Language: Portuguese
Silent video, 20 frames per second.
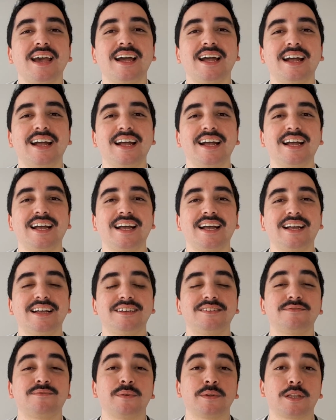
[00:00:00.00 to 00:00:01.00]

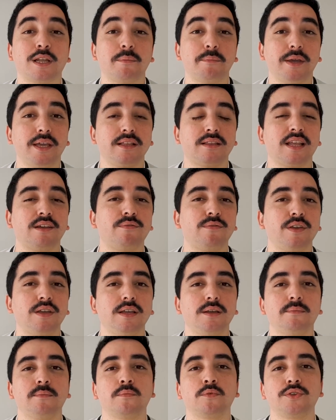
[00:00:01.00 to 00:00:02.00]
É, também
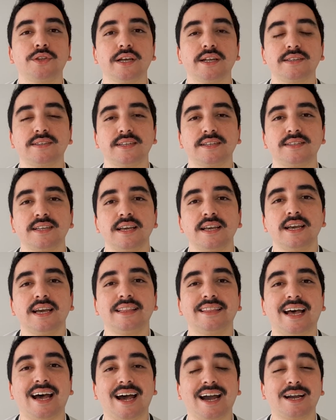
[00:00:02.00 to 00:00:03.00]
teve mudanças
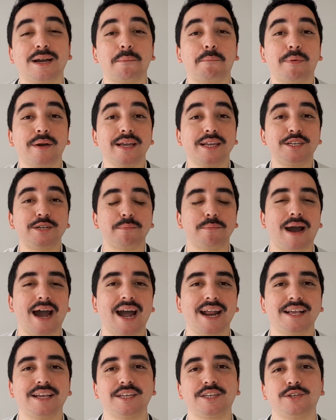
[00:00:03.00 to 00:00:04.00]
na campanha de
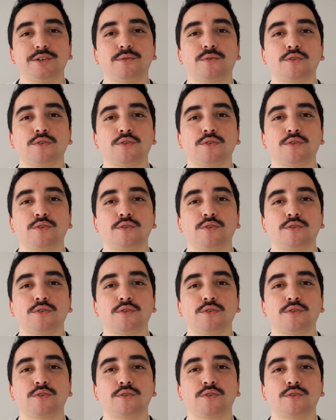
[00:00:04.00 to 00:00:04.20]
marketing,